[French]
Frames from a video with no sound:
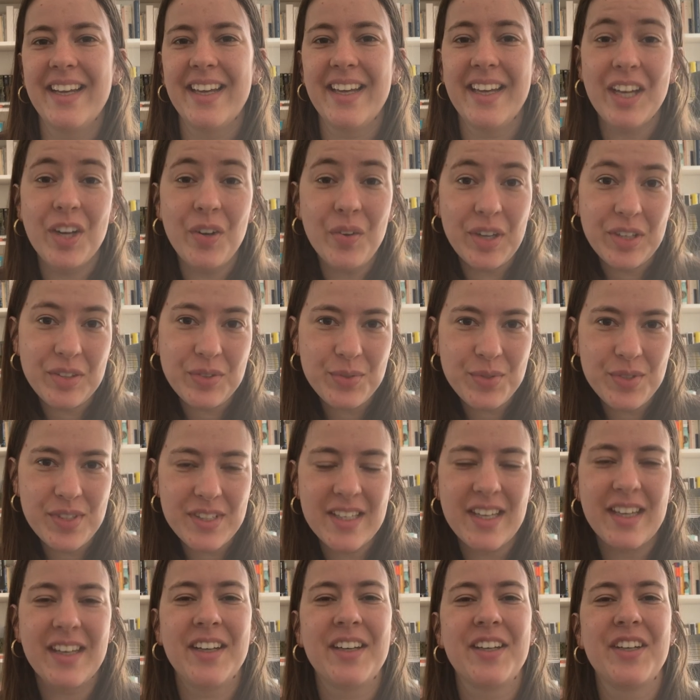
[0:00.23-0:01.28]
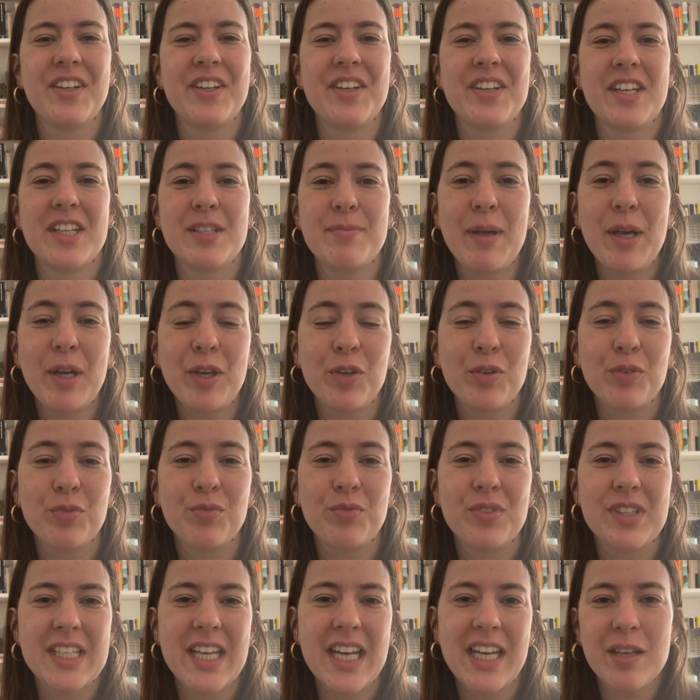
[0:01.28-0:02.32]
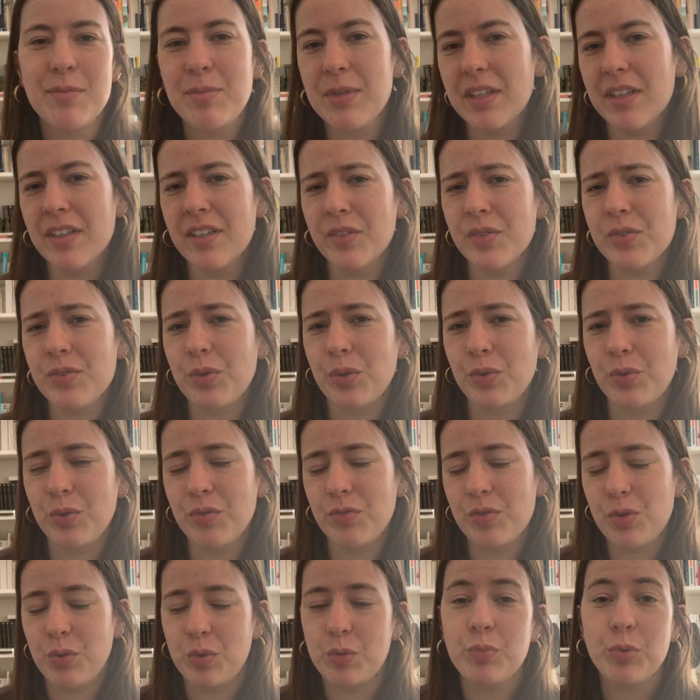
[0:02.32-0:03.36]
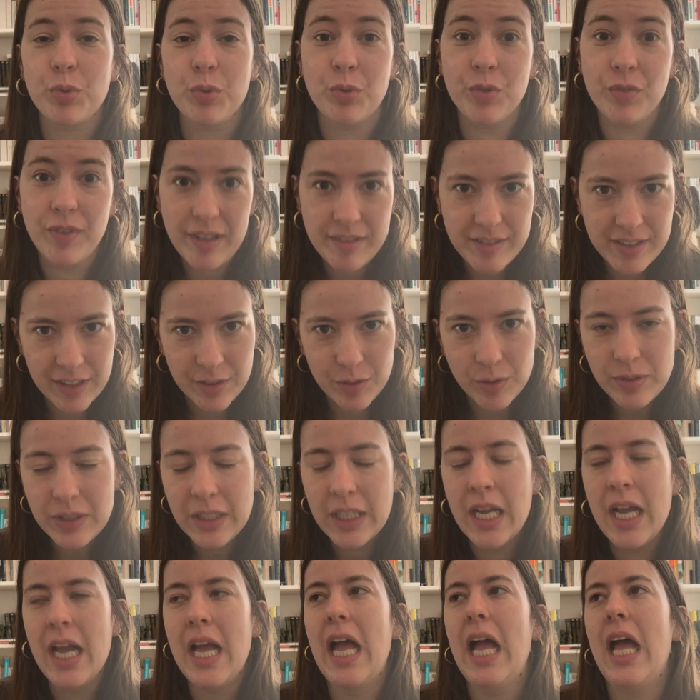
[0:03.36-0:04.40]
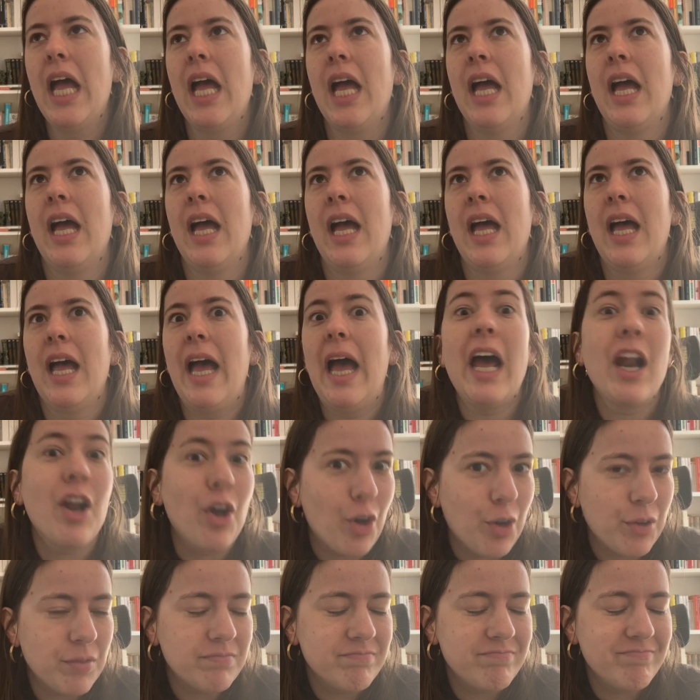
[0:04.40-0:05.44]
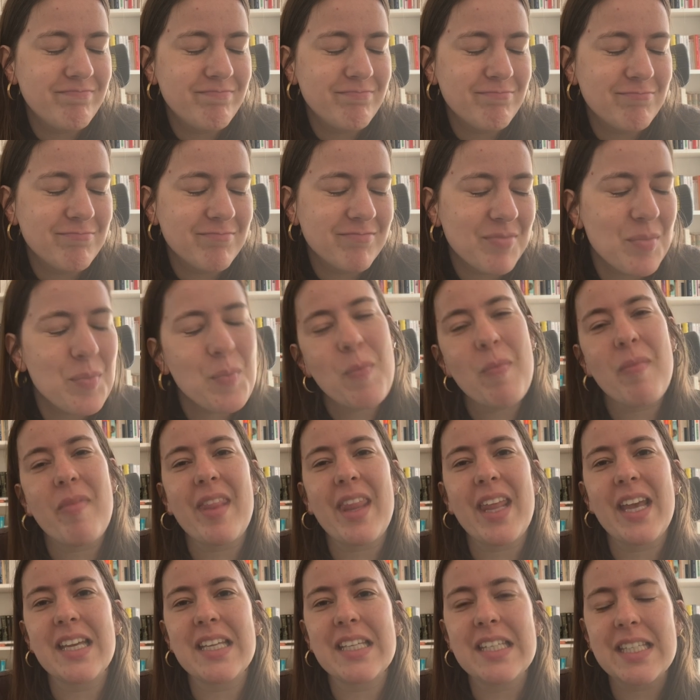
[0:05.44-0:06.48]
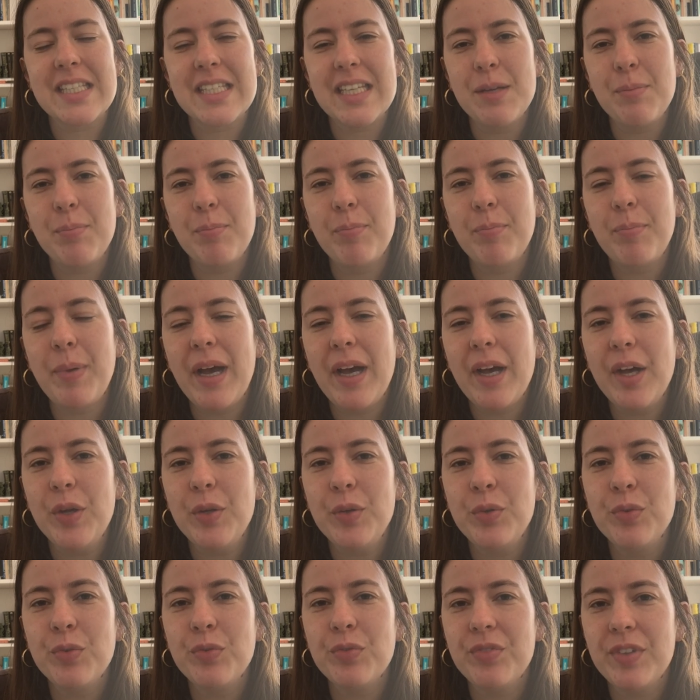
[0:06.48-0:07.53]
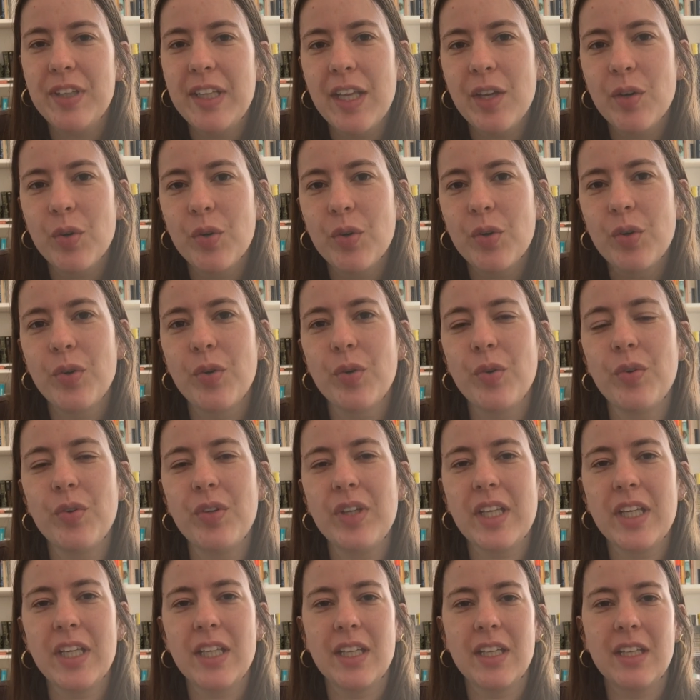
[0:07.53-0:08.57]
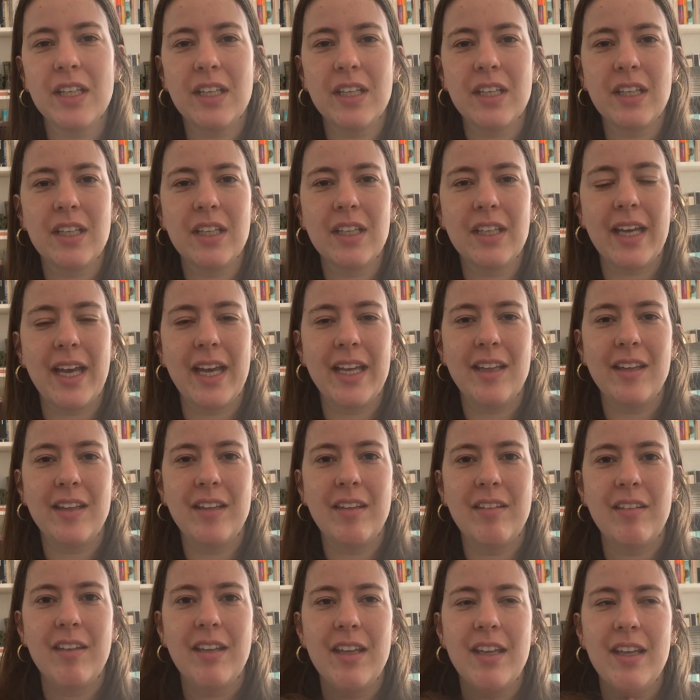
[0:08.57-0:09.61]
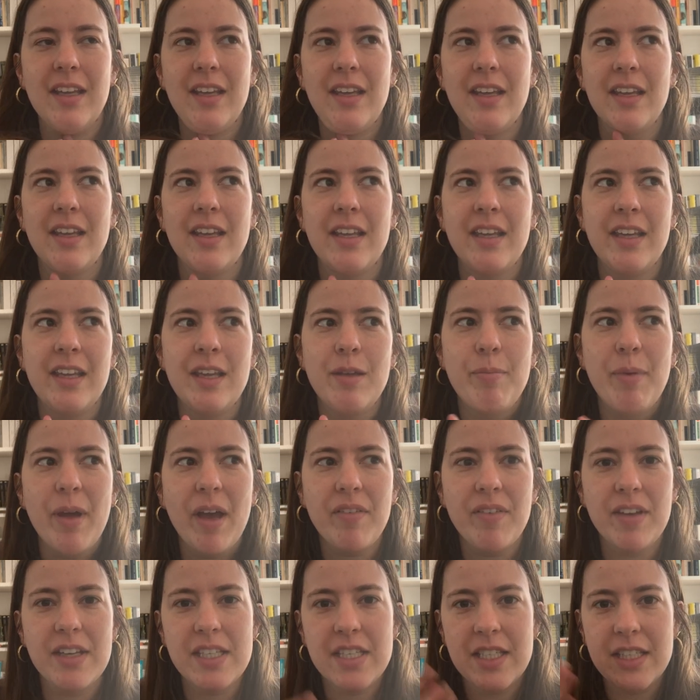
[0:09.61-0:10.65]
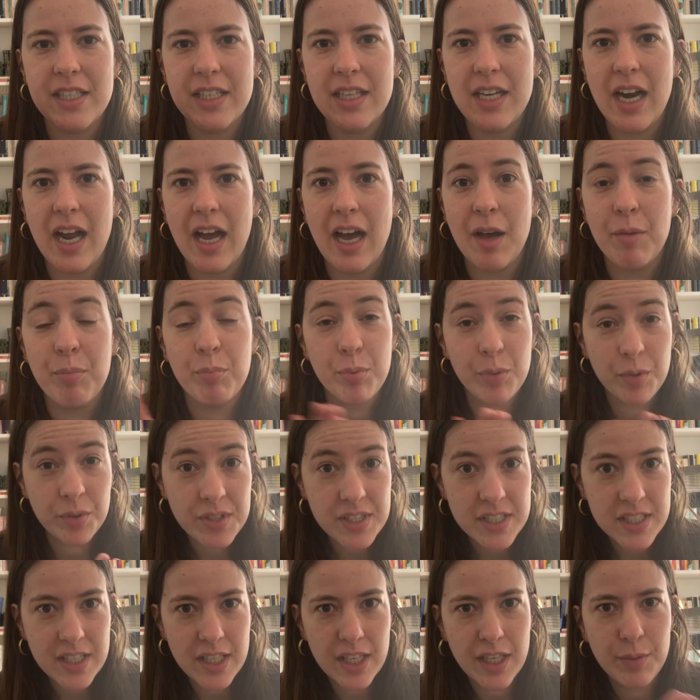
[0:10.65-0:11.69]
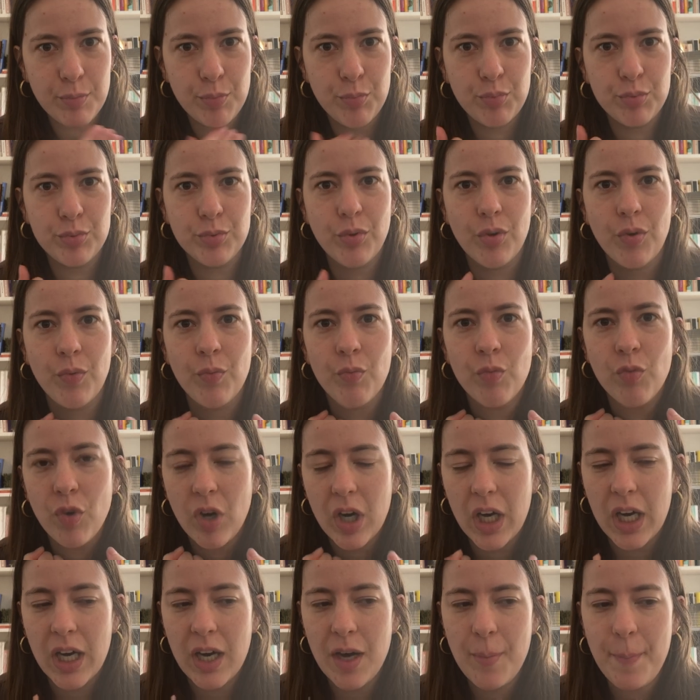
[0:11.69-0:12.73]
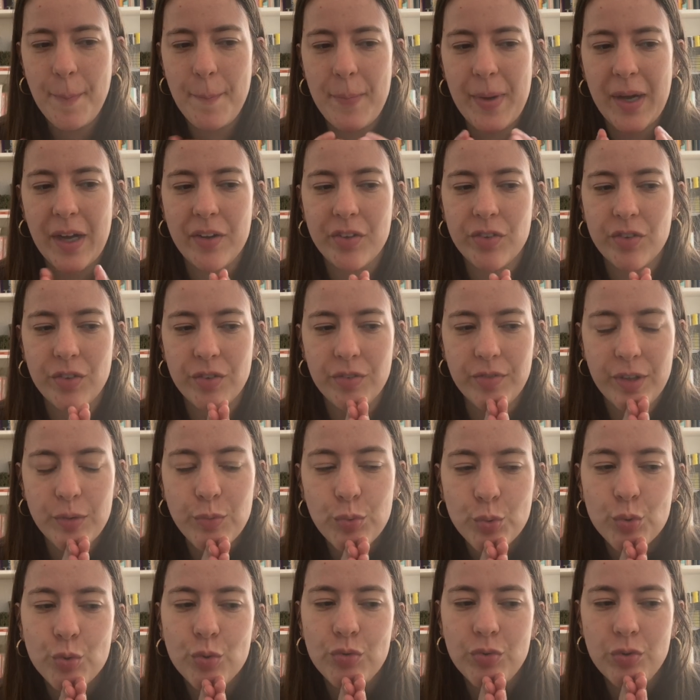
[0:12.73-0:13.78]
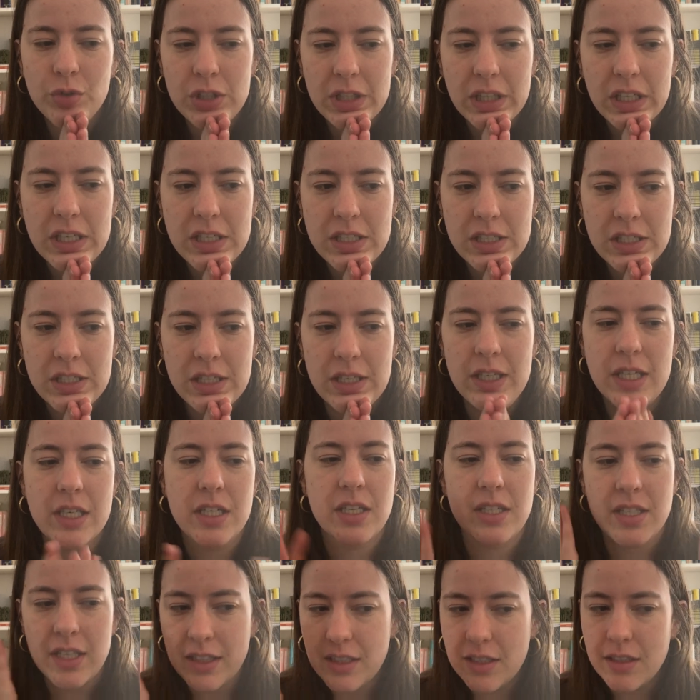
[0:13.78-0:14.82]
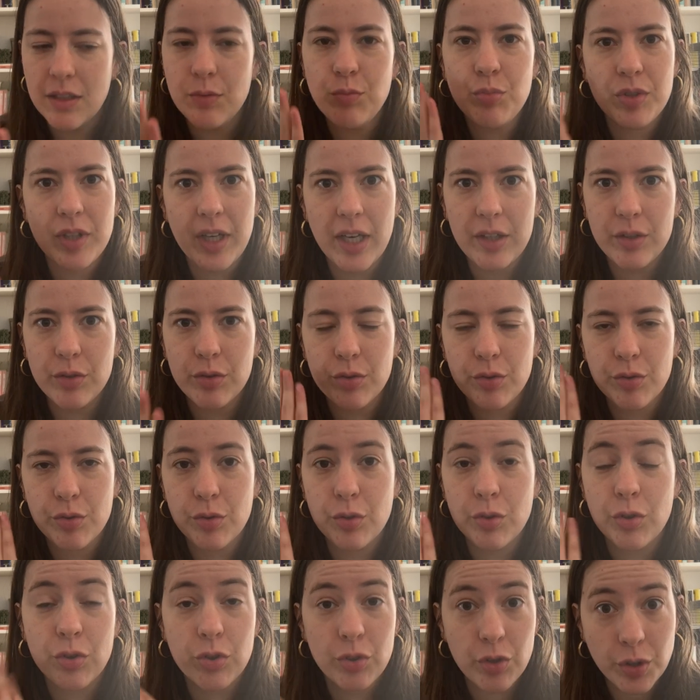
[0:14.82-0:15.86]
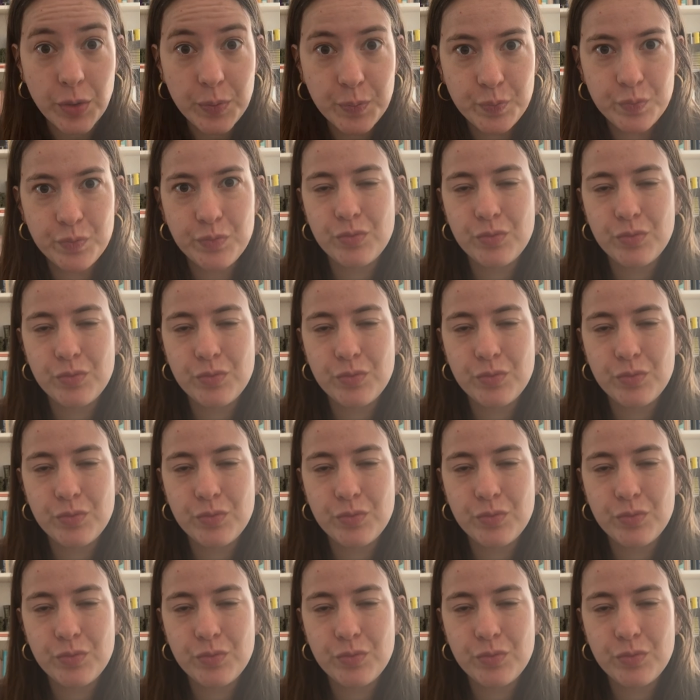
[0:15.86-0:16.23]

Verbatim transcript: Hello à tous, euh, j'espère que vous allez bien, on se retrouve aujourd'hui pour une nouvelle vidéo. Alors, c'est pas une vidéo qui a été hyper facile à penser pour moi parce qu'en fait pour tout vous dire j'ai cette idée depuis quelques temps,